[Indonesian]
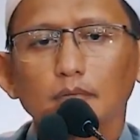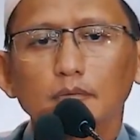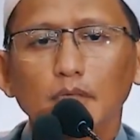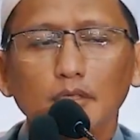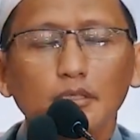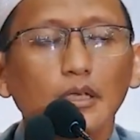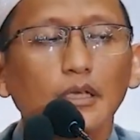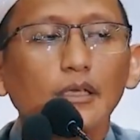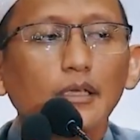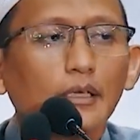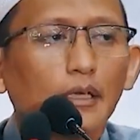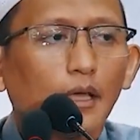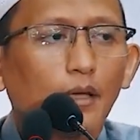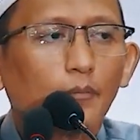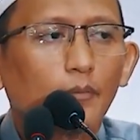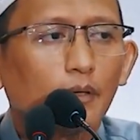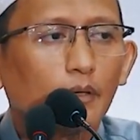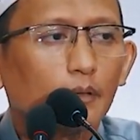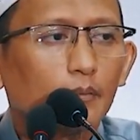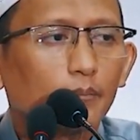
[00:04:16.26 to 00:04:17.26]
Terjadi nggak
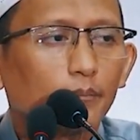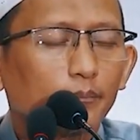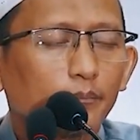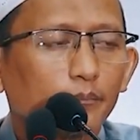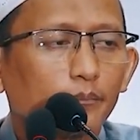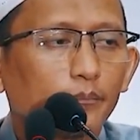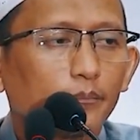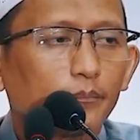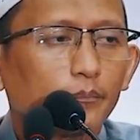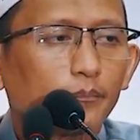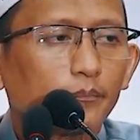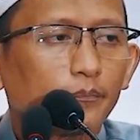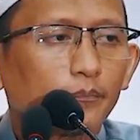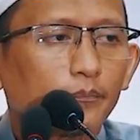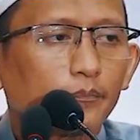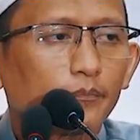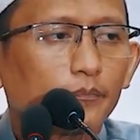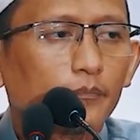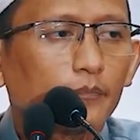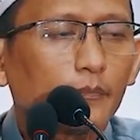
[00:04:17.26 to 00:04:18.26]
pak?
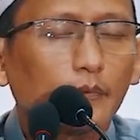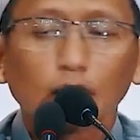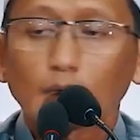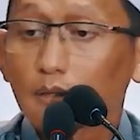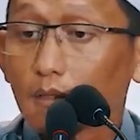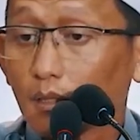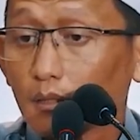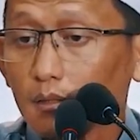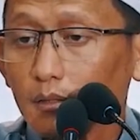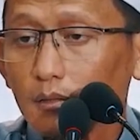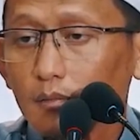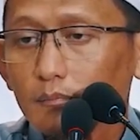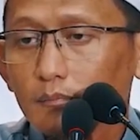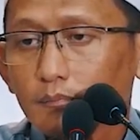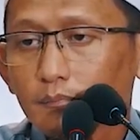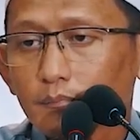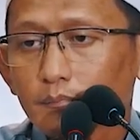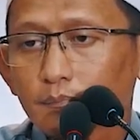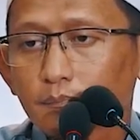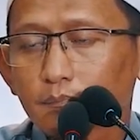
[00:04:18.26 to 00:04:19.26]
Terjadi?
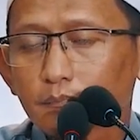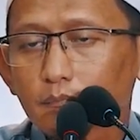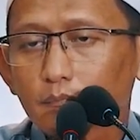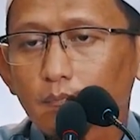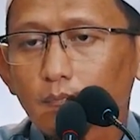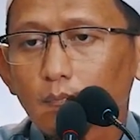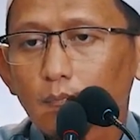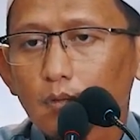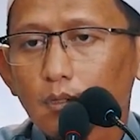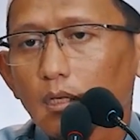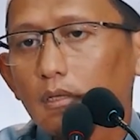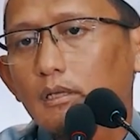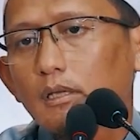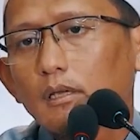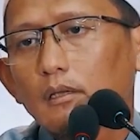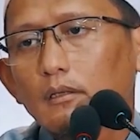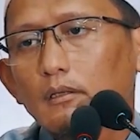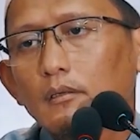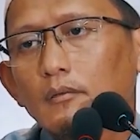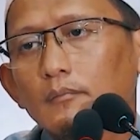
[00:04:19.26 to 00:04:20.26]

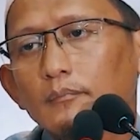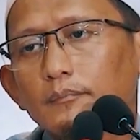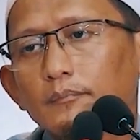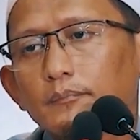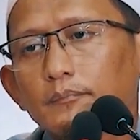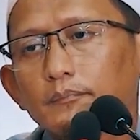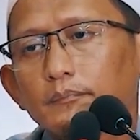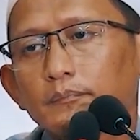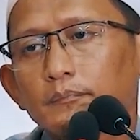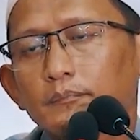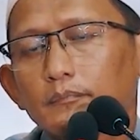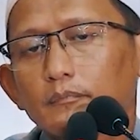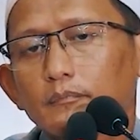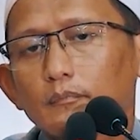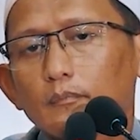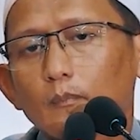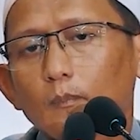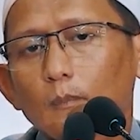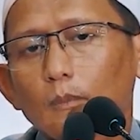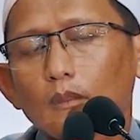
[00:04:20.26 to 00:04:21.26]
Terjadi.
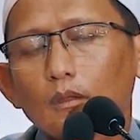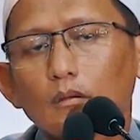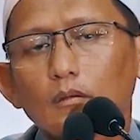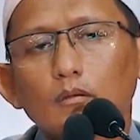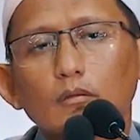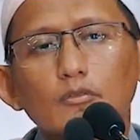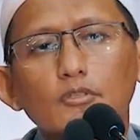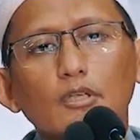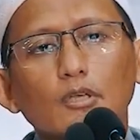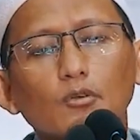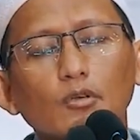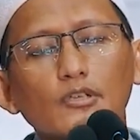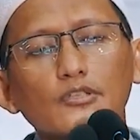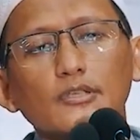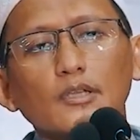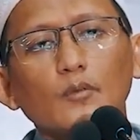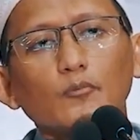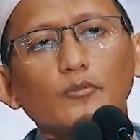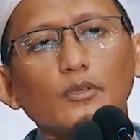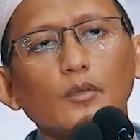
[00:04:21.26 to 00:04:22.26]
Syekhul
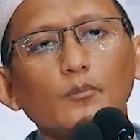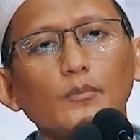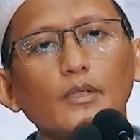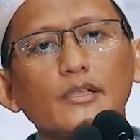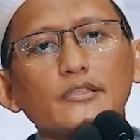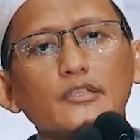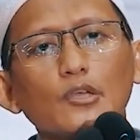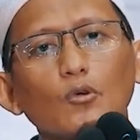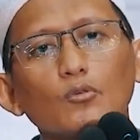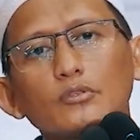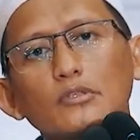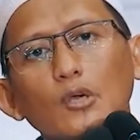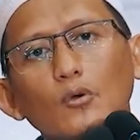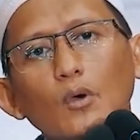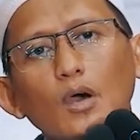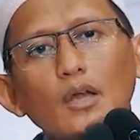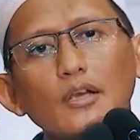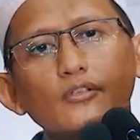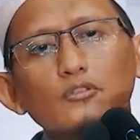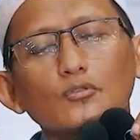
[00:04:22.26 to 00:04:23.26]
Islam Taimiyah
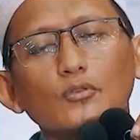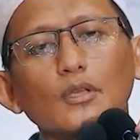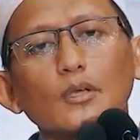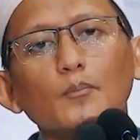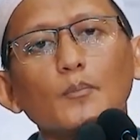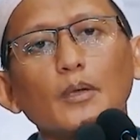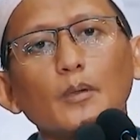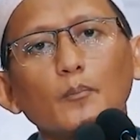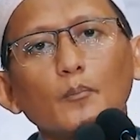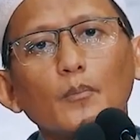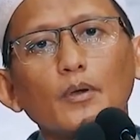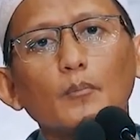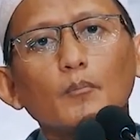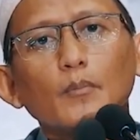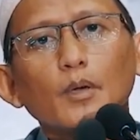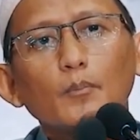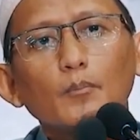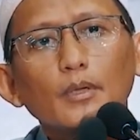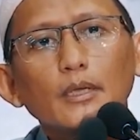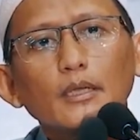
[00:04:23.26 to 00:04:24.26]
jauh-jauh hari sudah
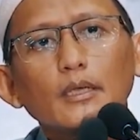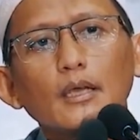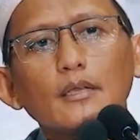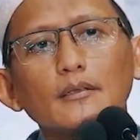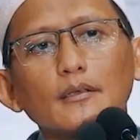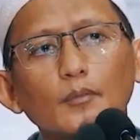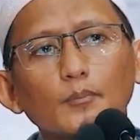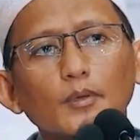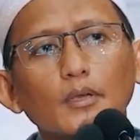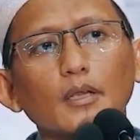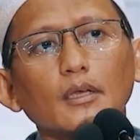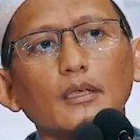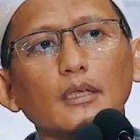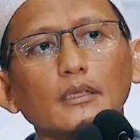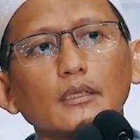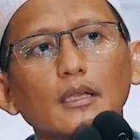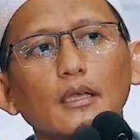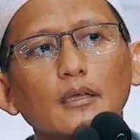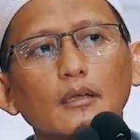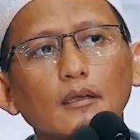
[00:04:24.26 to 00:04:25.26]
memberikan kepada
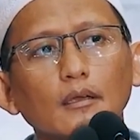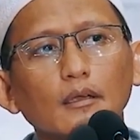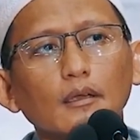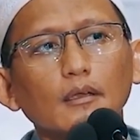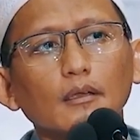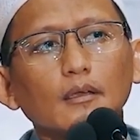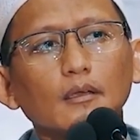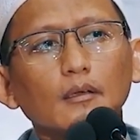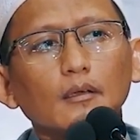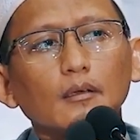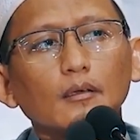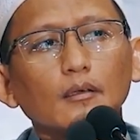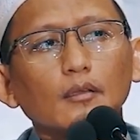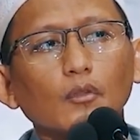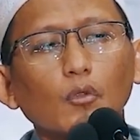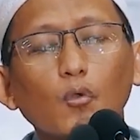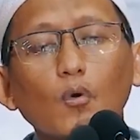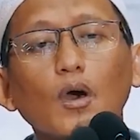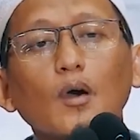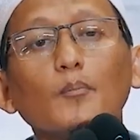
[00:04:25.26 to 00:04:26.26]
kita
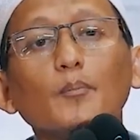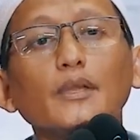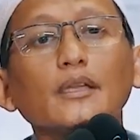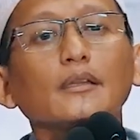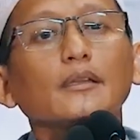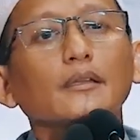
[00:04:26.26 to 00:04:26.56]
dua